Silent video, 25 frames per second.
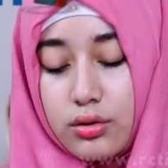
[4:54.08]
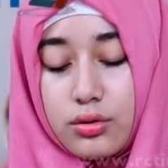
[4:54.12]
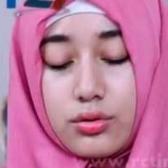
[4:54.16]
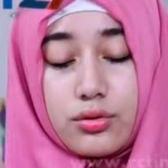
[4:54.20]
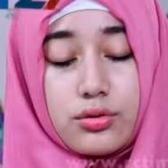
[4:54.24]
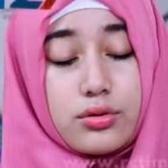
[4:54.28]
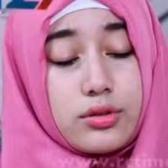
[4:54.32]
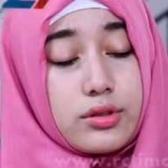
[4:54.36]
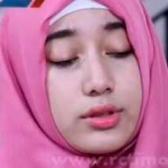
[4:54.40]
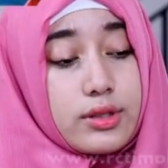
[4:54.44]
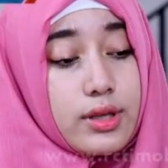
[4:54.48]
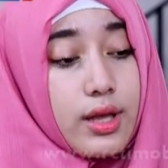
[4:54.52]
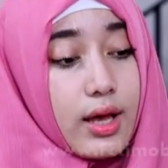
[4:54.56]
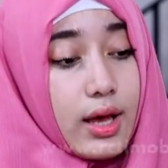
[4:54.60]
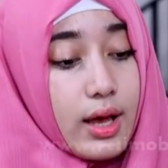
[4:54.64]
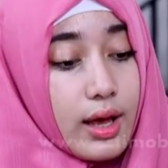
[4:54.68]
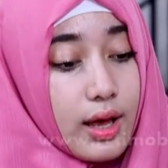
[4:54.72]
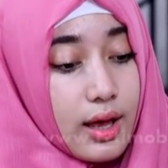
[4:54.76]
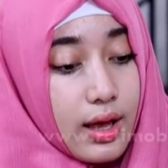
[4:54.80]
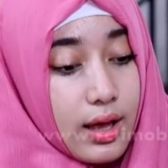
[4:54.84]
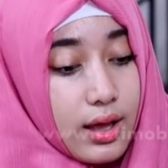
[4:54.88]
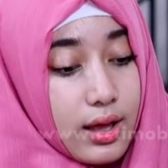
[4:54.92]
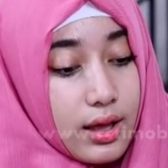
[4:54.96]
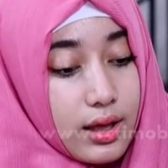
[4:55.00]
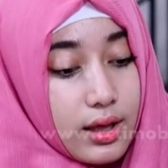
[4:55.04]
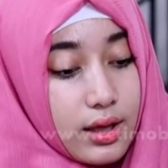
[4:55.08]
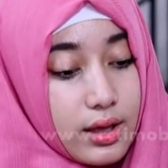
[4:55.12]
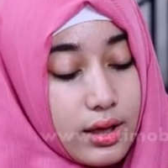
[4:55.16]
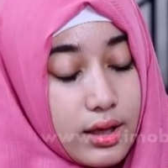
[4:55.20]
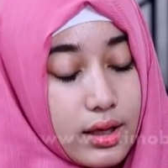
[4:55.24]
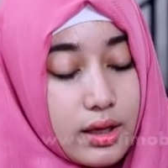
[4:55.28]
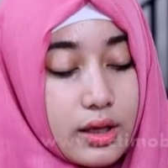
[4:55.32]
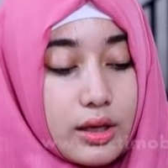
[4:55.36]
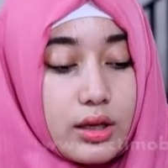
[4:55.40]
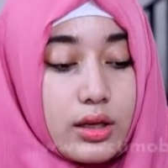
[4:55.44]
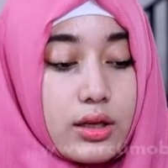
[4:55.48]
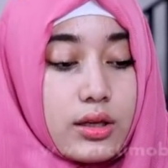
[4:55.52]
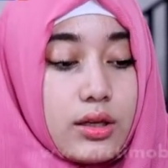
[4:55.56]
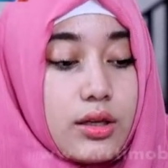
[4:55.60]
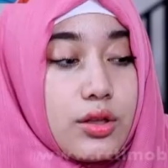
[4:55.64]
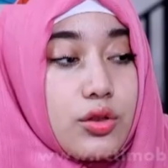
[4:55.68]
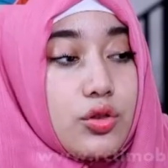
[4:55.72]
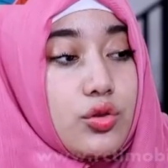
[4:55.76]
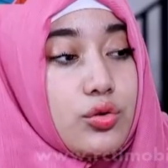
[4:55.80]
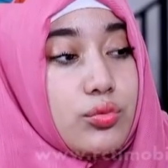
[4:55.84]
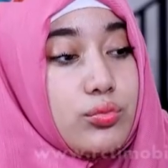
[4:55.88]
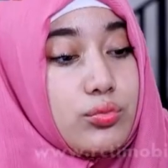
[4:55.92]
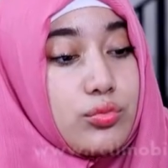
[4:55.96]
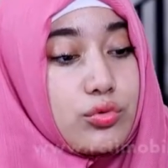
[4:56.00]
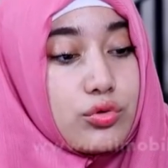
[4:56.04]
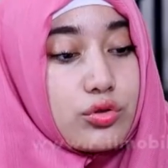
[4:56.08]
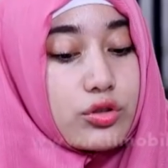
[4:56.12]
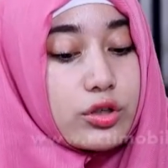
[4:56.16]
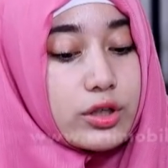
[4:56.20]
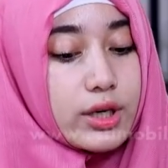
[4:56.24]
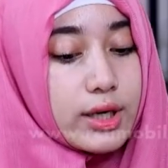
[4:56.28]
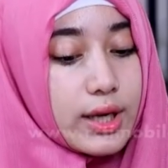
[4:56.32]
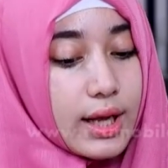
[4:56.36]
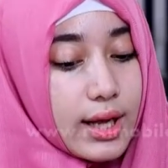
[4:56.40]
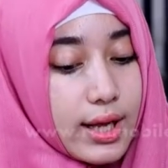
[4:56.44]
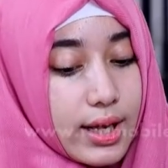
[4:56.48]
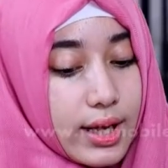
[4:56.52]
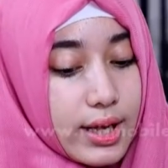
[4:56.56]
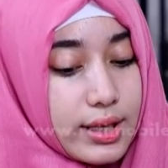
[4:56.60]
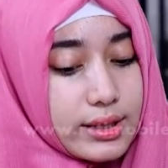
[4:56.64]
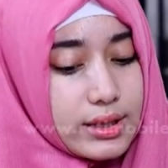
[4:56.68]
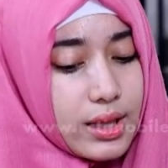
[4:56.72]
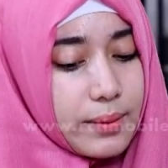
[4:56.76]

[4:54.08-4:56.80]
Husna, ini tuh murah